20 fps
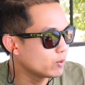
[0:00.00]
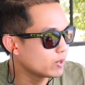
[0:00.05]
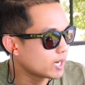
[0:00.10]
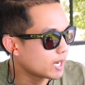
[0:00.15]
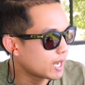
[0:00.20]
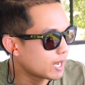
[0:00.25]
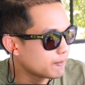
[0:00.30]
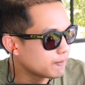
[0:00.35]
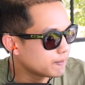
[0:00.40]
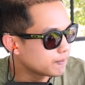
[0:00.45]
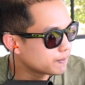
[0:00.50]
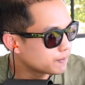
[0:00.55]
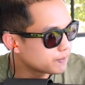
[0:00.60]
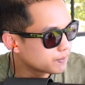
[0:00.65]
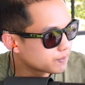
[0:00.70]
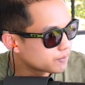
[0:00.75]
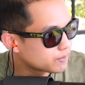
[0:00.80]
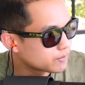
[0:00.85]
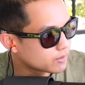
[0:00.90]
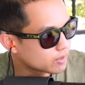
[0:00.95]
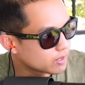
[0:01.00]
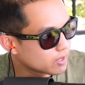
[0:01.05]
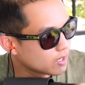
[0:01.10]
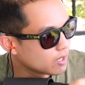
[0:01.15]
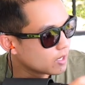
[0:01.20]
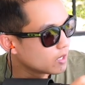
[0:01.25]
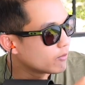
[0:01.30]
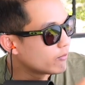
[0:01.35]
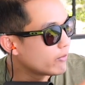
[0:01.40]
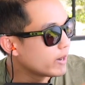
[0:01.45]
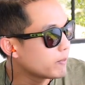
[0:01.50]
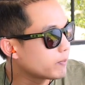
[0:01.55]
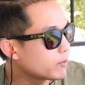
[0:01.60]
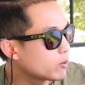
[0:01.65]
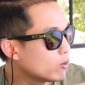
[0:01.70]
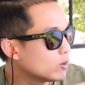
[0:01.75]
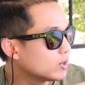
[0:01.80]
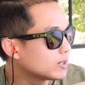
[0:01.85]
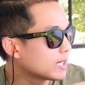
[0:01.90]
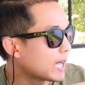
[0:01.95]
ดูนะครับ ฟลิป
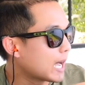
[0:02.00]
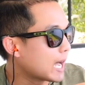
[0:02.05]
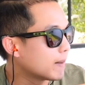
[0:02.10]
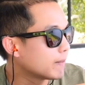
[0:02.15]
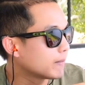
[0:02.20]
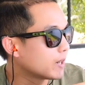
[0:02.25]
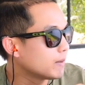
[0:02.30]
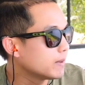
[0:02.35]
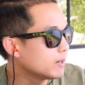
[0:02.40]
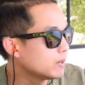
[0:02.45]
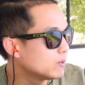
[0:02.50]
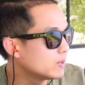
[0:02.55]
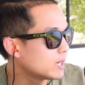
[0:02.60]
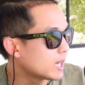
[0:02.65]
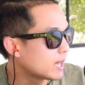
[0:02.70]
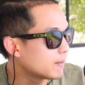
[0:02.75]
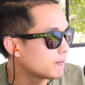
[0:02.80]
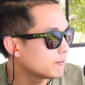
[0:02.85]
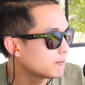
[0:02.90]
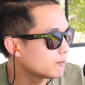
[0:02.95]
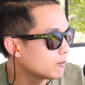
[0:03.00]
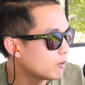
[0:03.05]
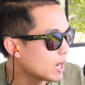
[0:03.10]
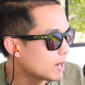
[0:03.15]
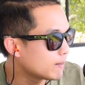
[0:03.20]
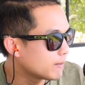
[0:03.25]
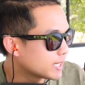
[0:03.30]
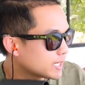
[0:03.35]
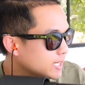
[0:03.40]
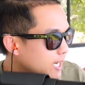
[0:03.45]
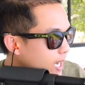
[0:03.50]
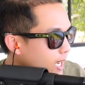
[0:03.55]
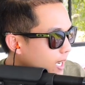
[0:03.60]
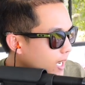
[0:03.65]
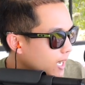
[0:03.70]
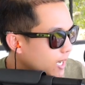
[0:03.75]
คูณ 3 เข้าไปดูนะครับ ว่ามันจะ